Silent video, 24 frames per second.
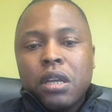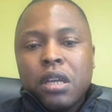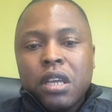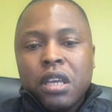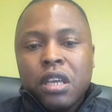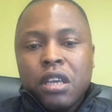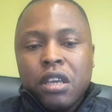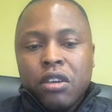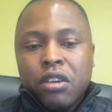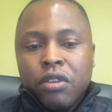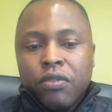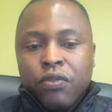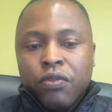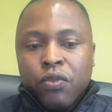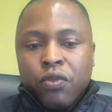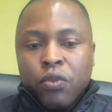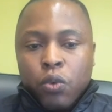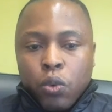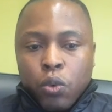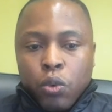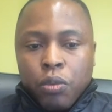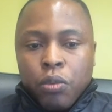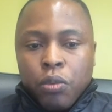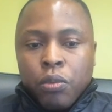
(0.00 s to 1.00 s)
et
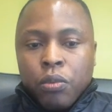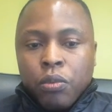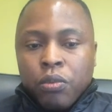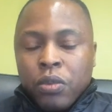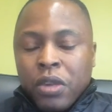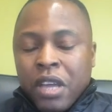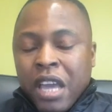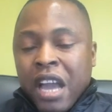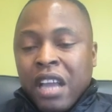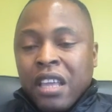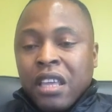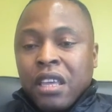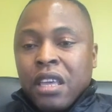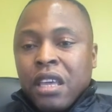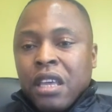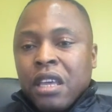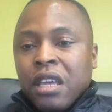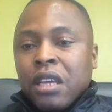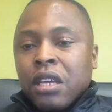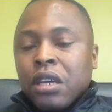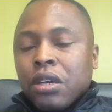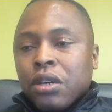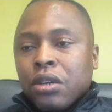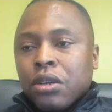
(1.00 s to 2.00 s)
vous
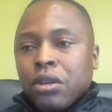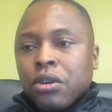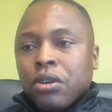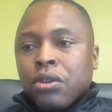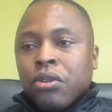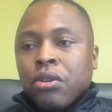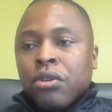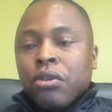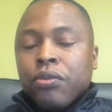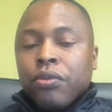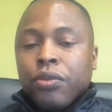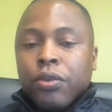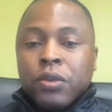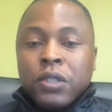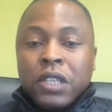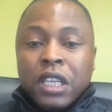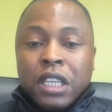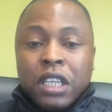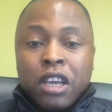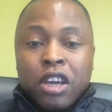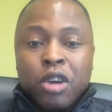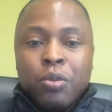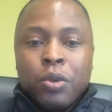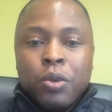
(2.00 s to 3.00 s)
gagnez euh, une
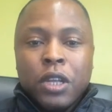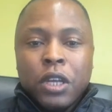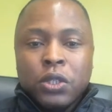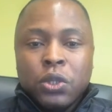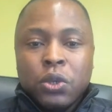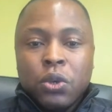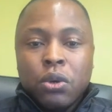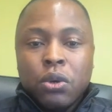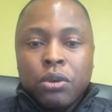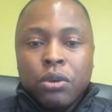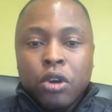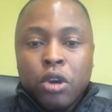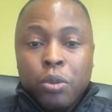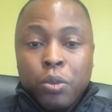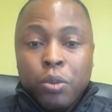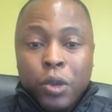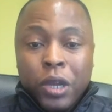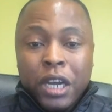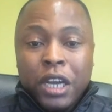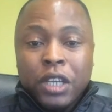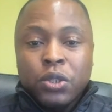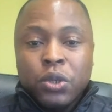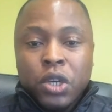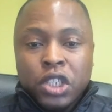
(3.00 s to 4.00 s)
certaine rémunération,
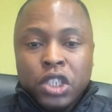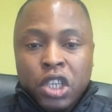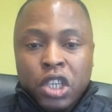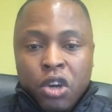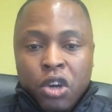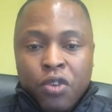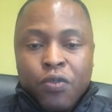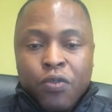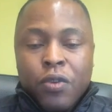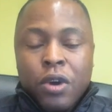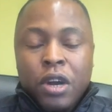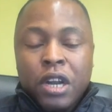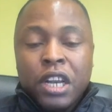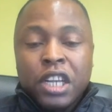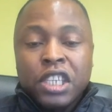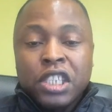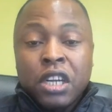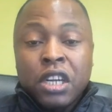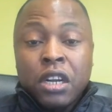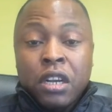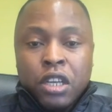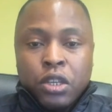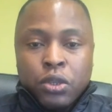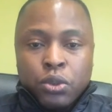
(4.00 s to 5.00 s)
à chaque fois que les
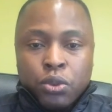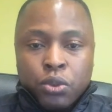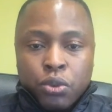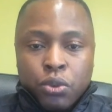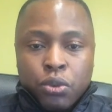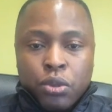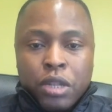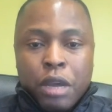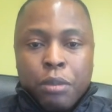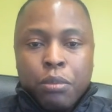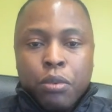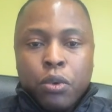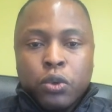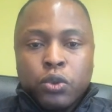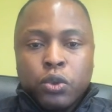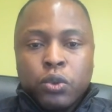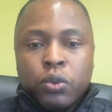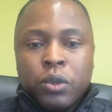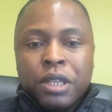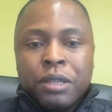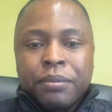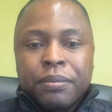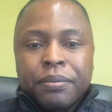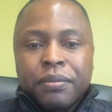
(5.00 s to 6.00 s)
gens cliquent sur des
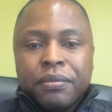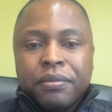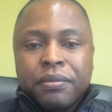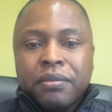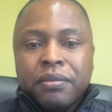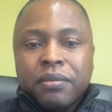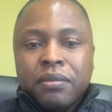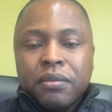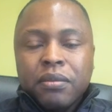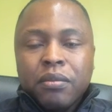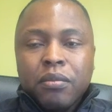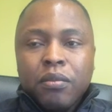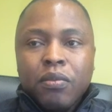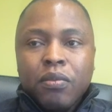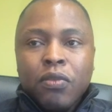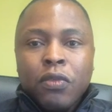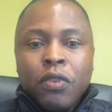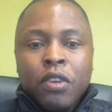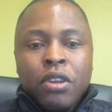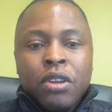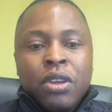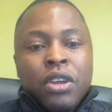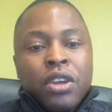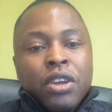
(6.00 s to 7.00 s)
produits.
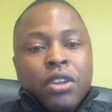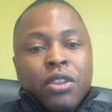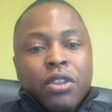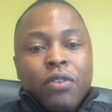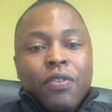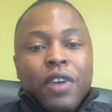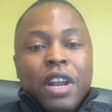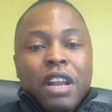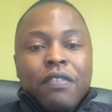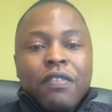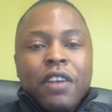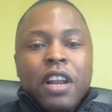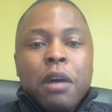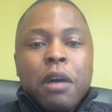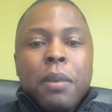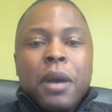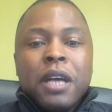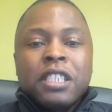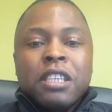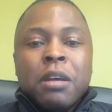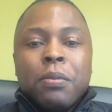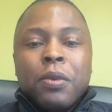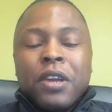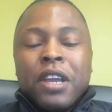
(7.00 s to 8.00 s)
Donc voilà, voilà
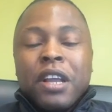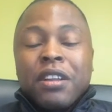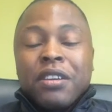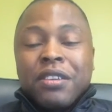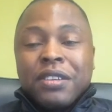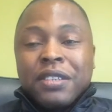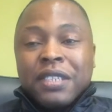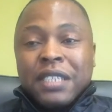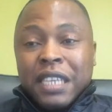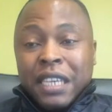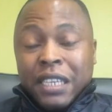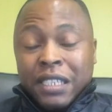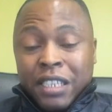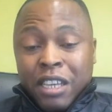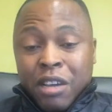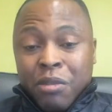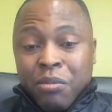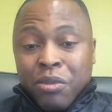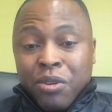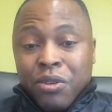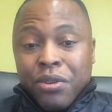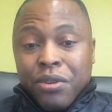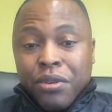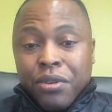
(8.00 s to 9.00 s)
par exemple quelques
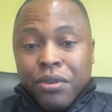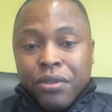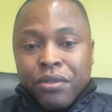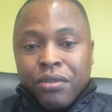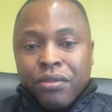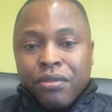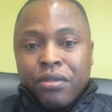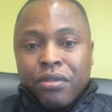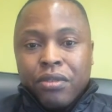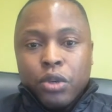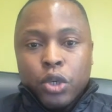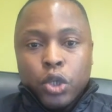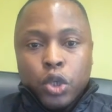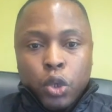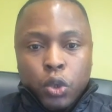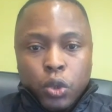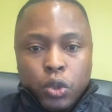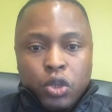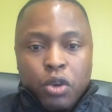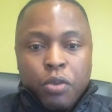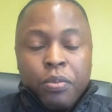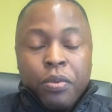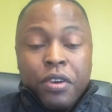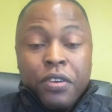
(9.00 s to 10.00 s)
exemples de
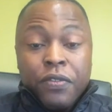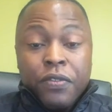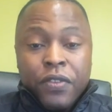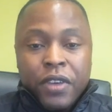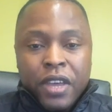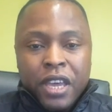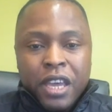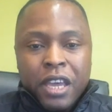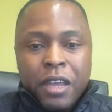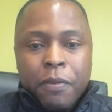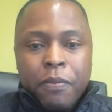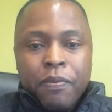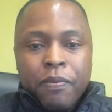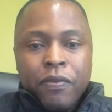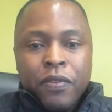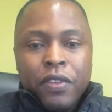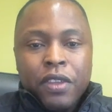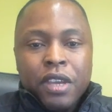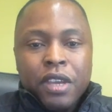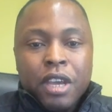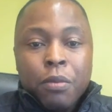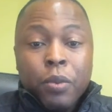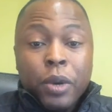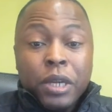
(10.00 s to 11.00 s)
choses que vous pouvez faire
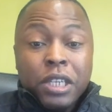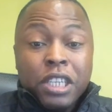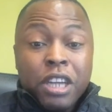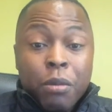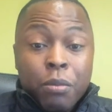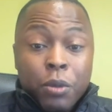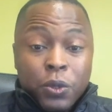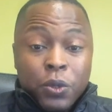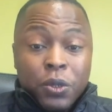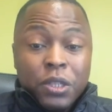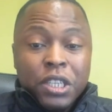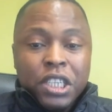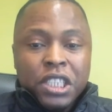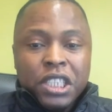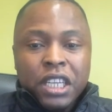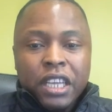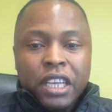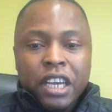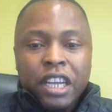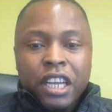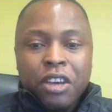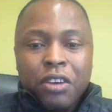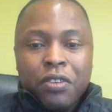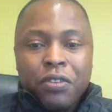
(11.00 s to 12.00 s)
pour être en mesure de
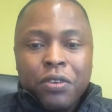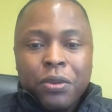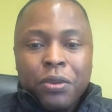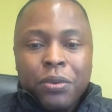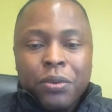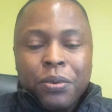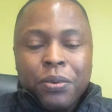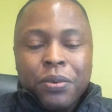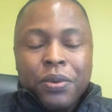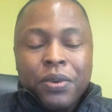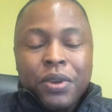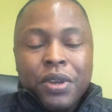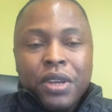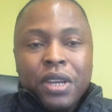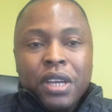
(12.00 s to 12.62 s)
générer des revenus.